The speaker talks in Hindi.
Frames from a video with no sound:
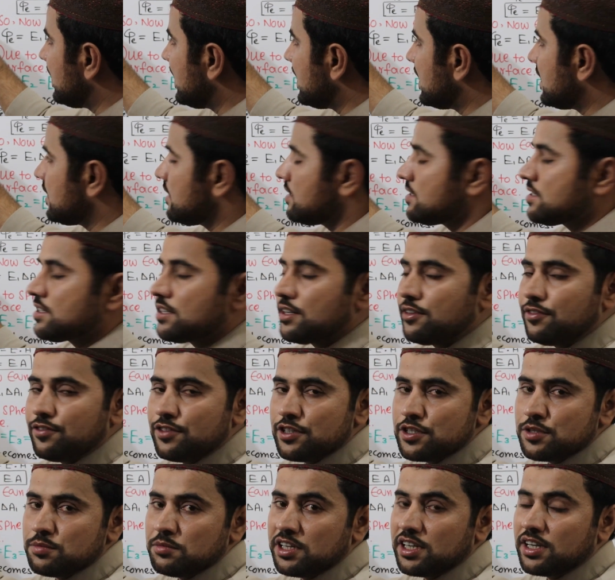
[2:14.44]
फ्लैट
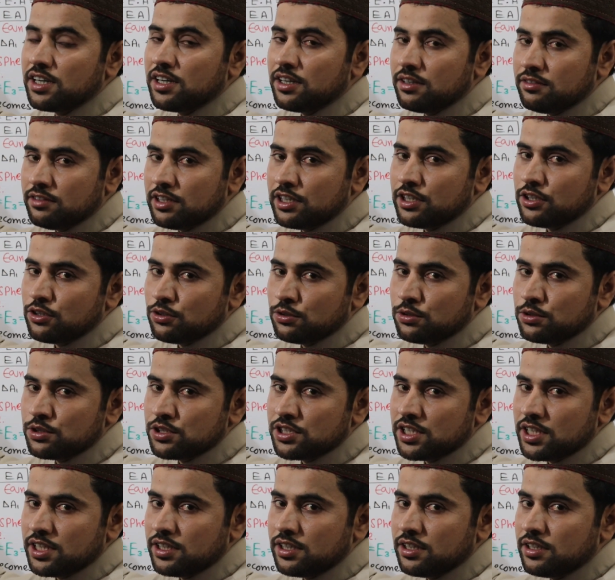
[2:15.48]
सरफेस में कन्वर्ट हो
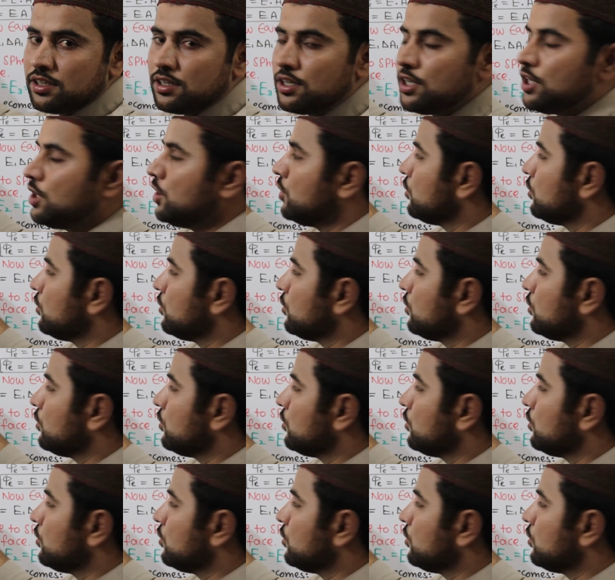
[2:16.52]
जाएगी